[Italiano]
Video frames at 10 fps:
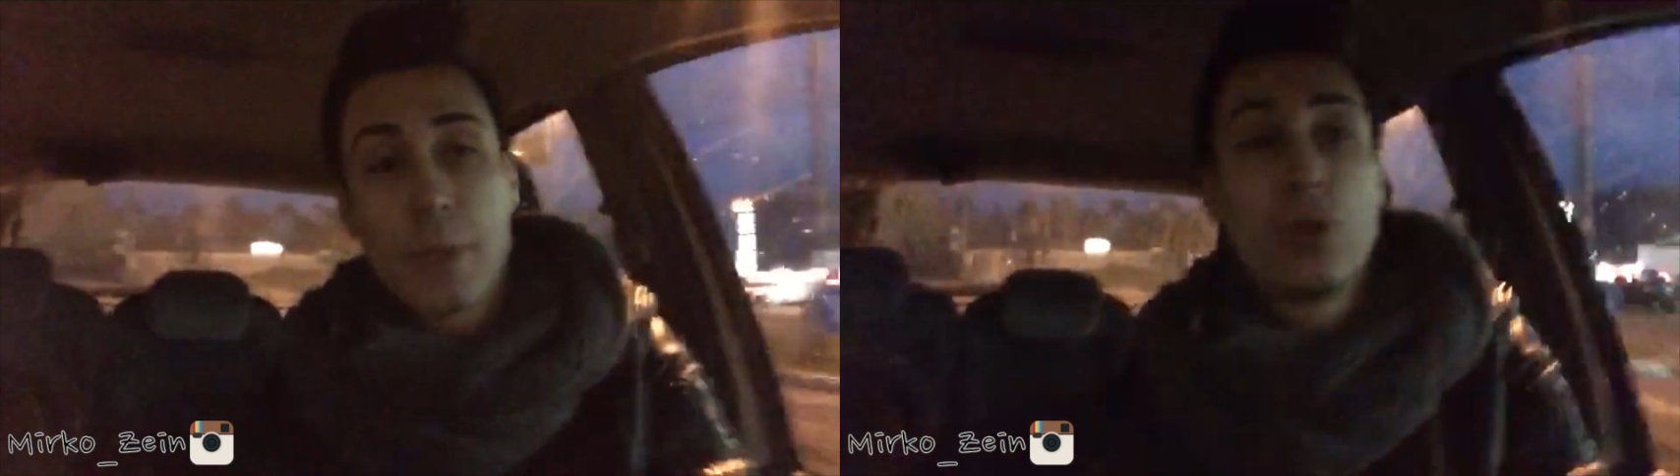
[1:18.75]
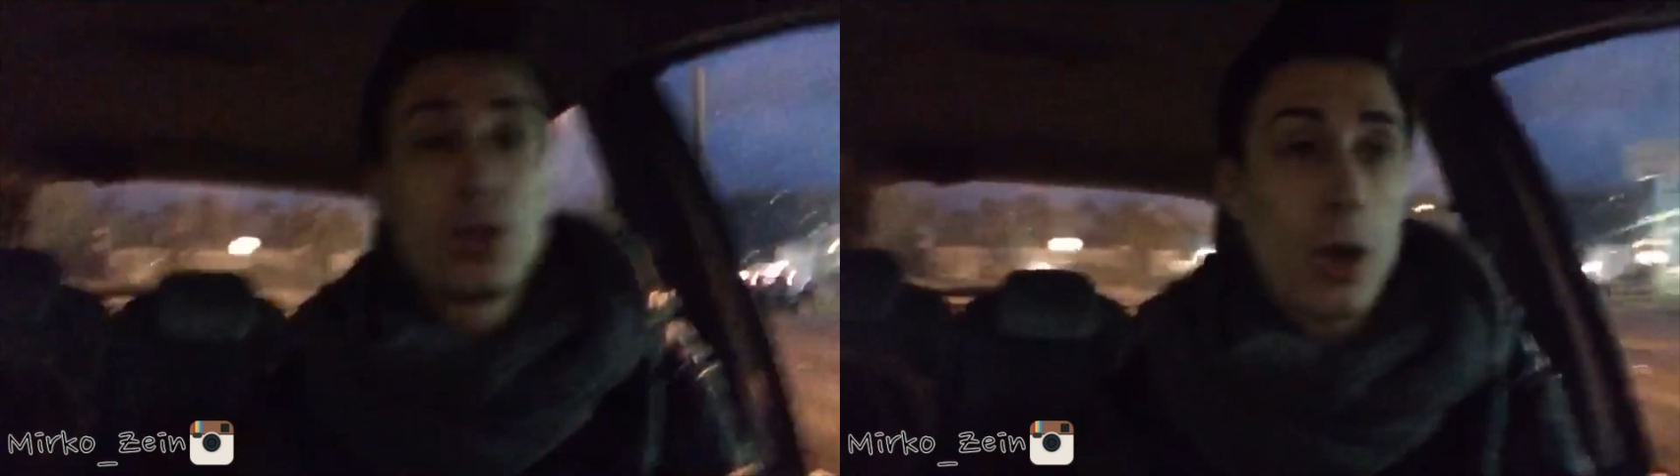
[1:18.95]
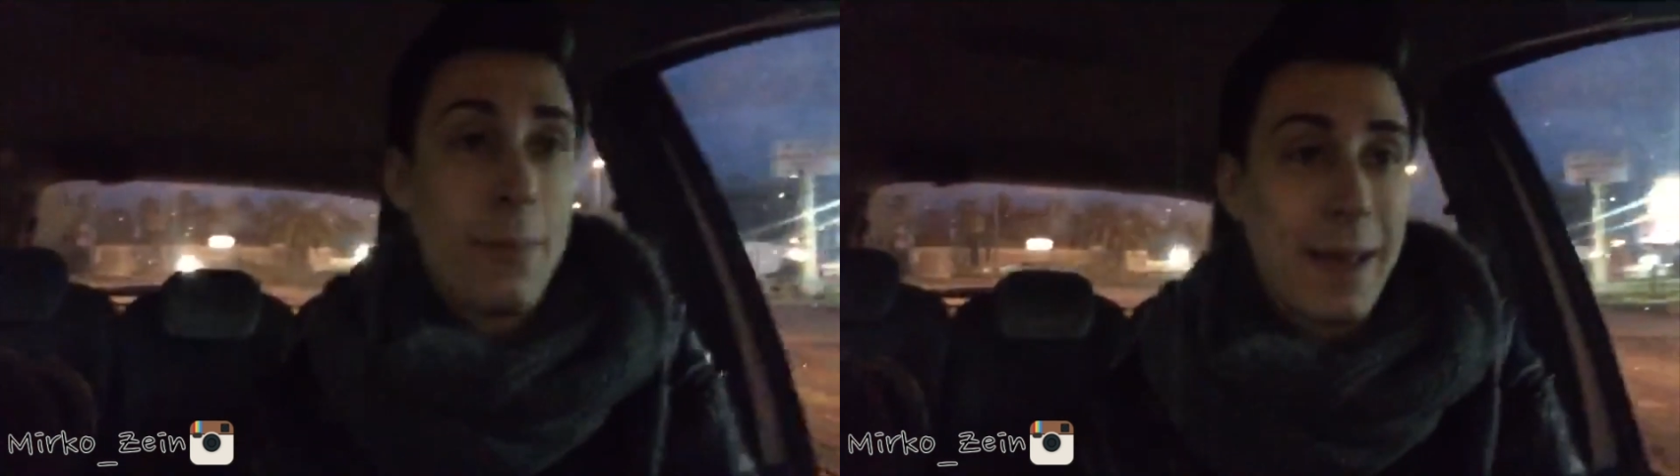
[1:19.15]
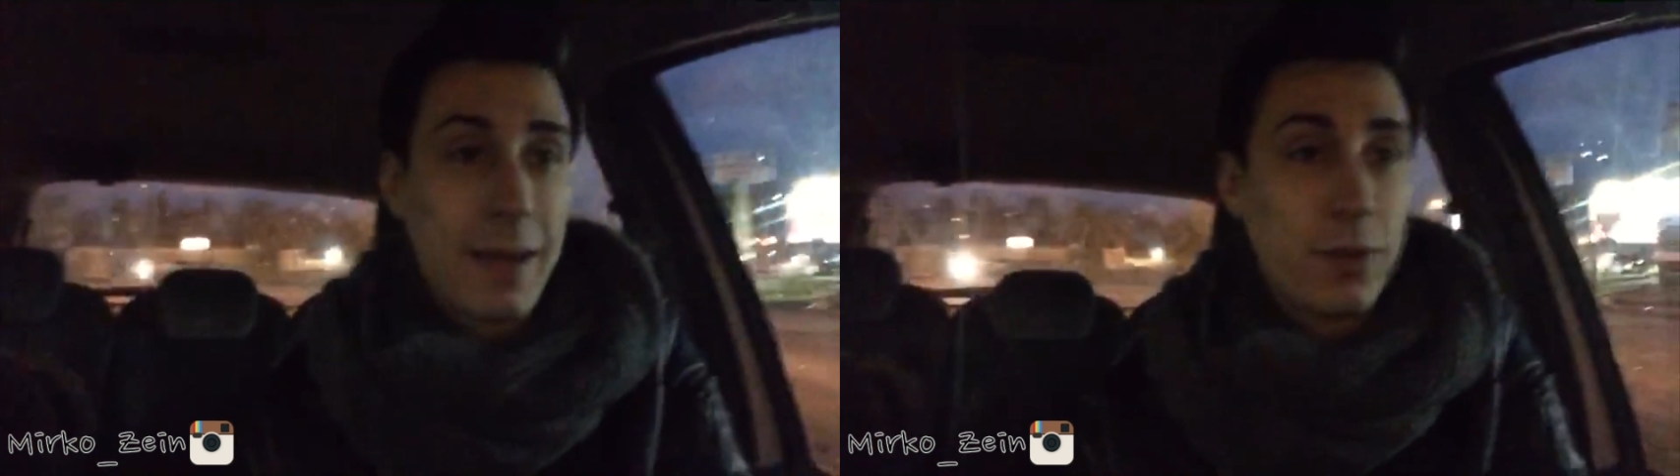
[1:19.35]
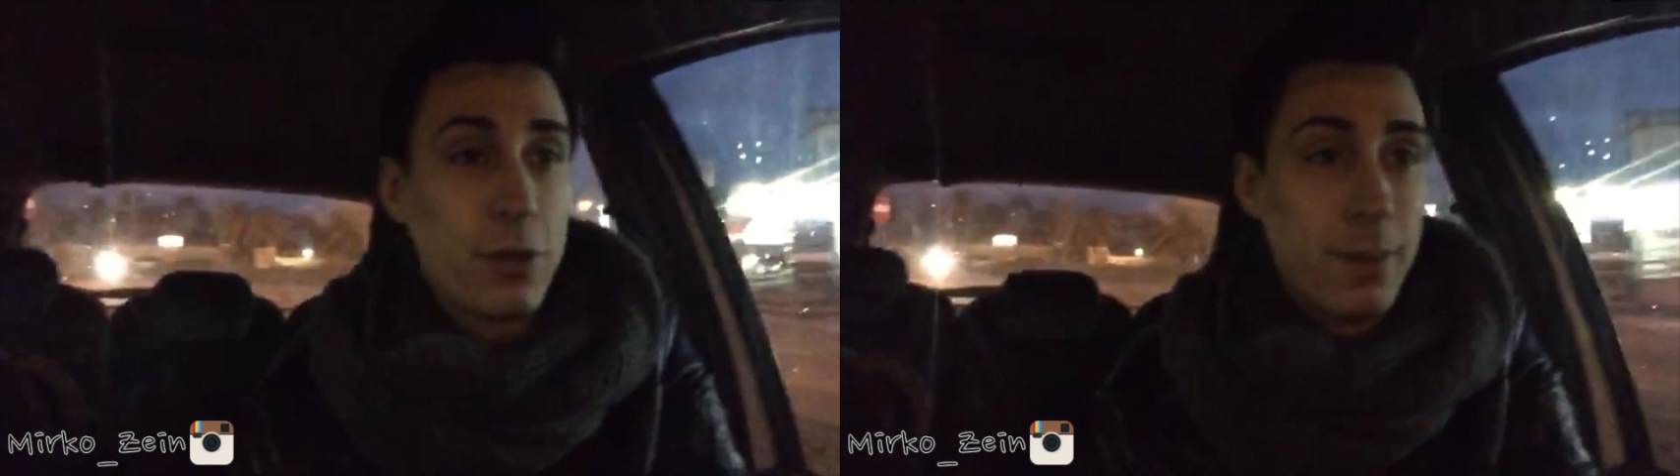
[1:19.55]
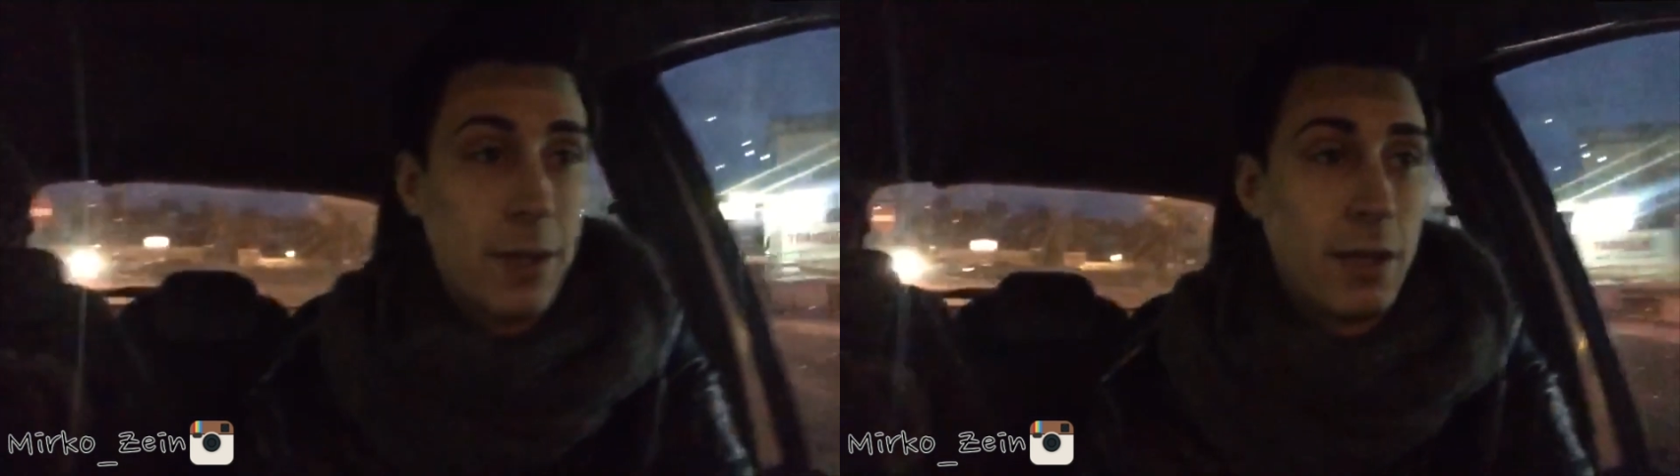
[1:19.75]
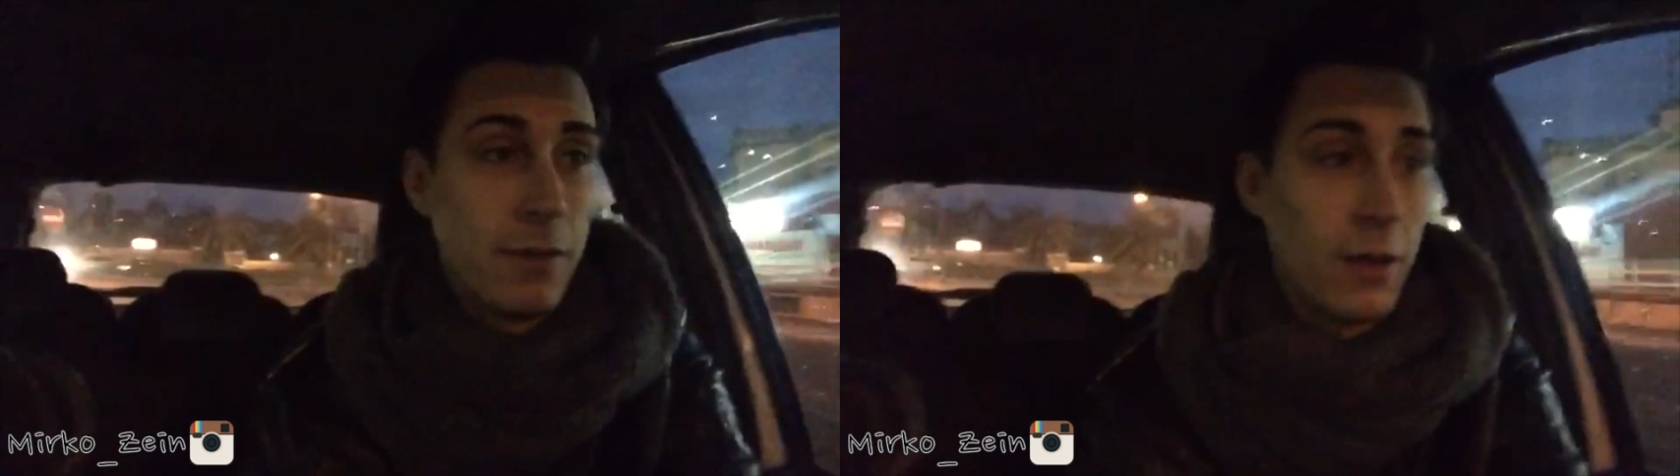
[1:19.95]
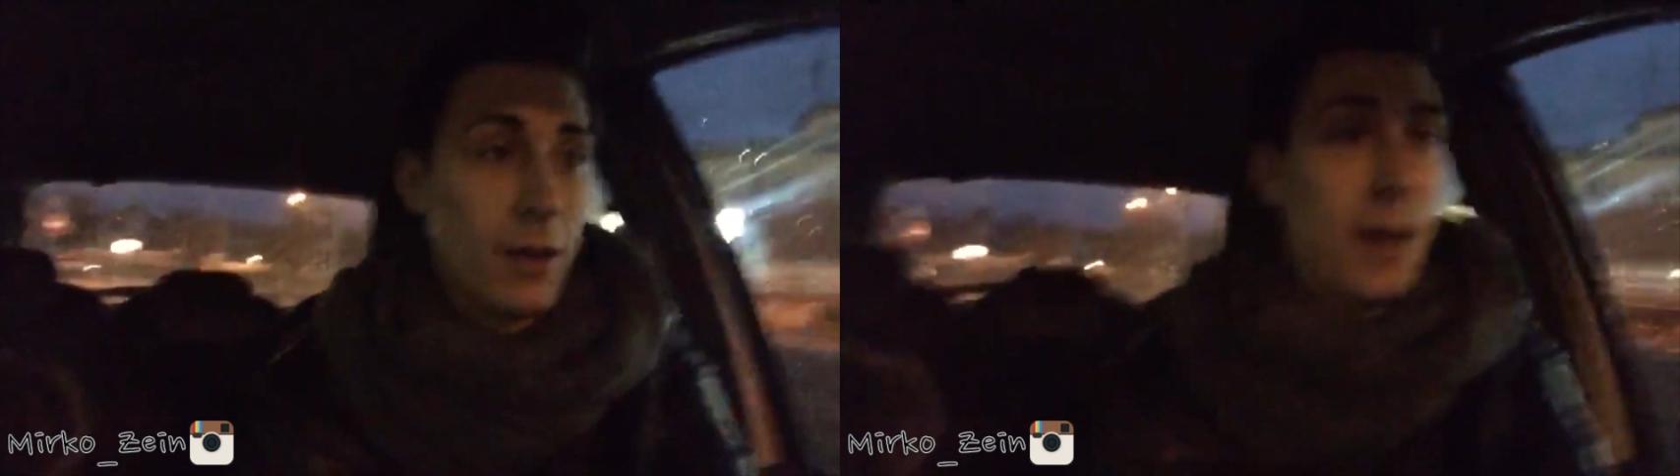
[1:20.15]
solo Minecraft di
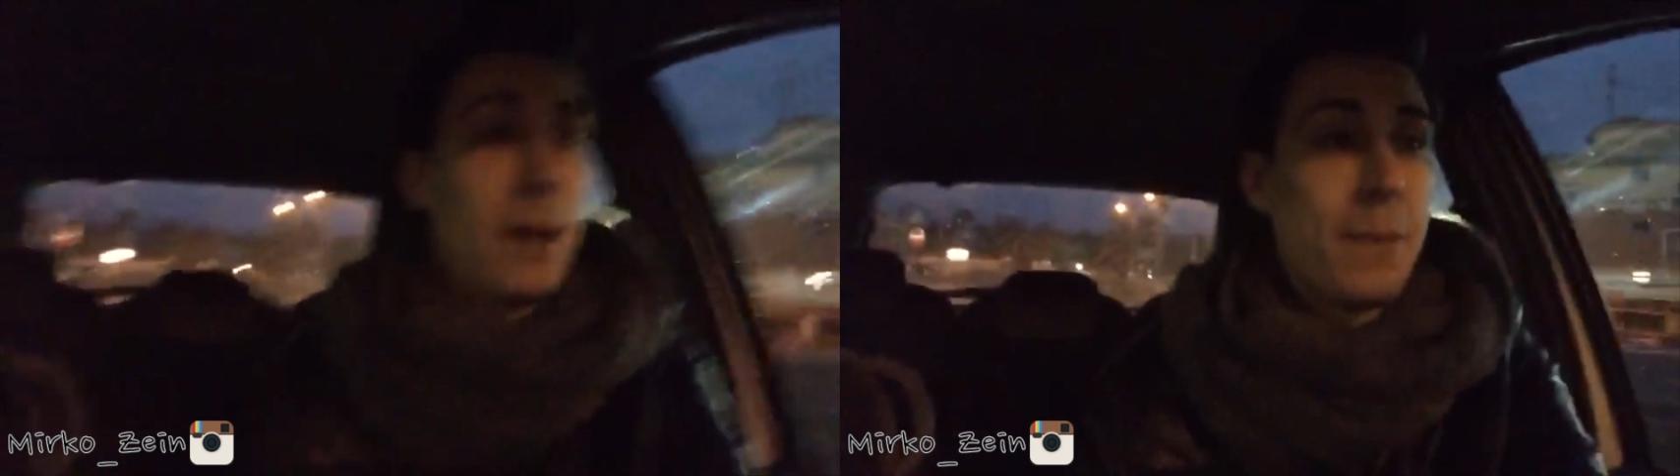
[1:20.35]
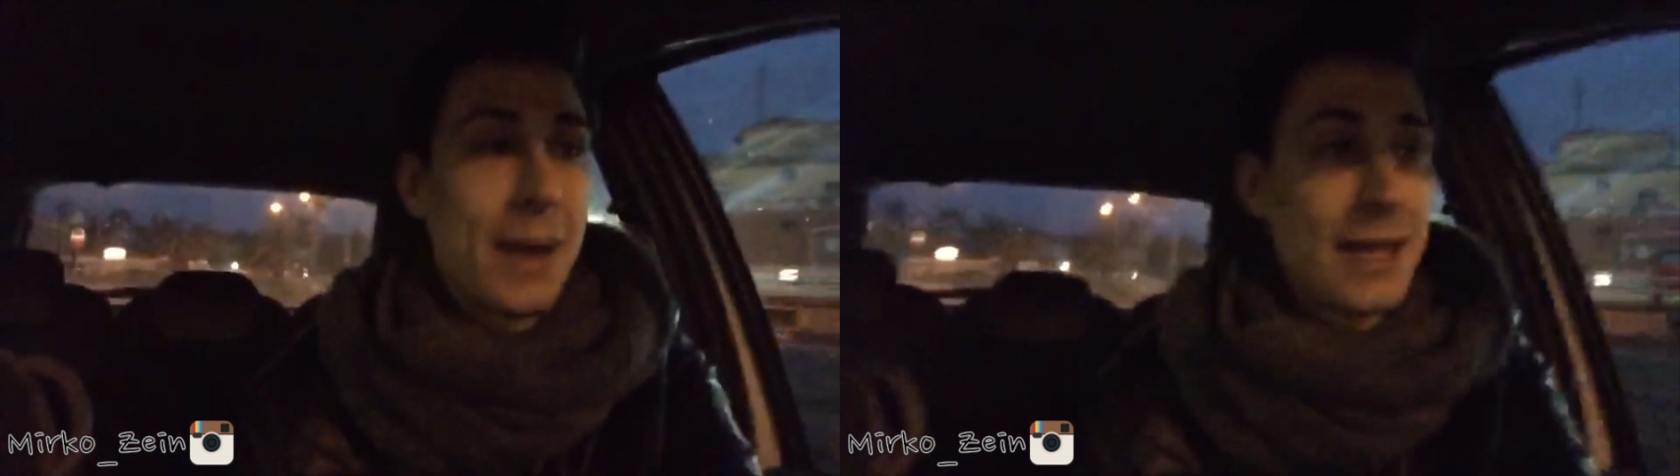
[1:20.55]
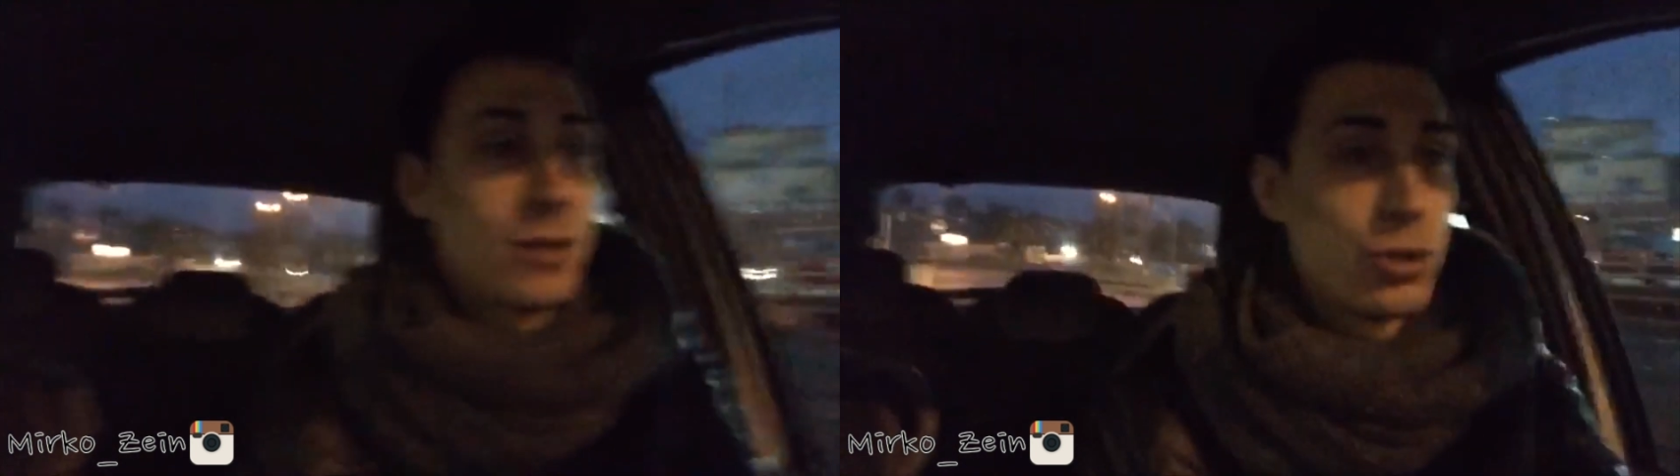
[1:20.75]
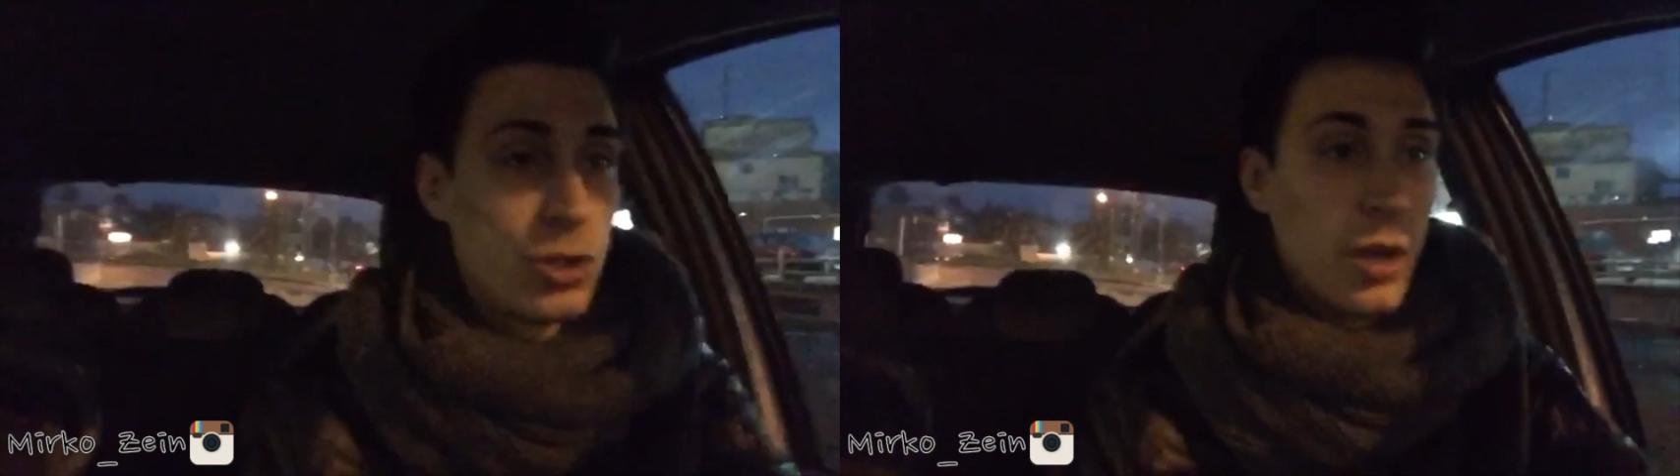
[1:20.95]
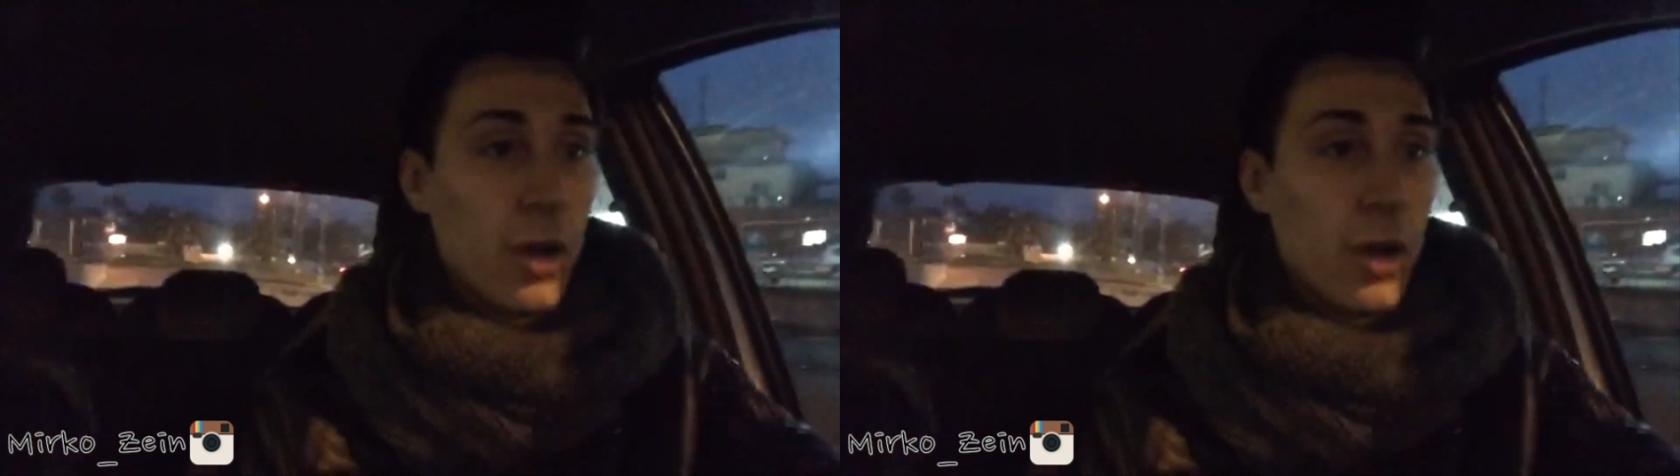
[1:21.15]
obiettivi per adesso sì,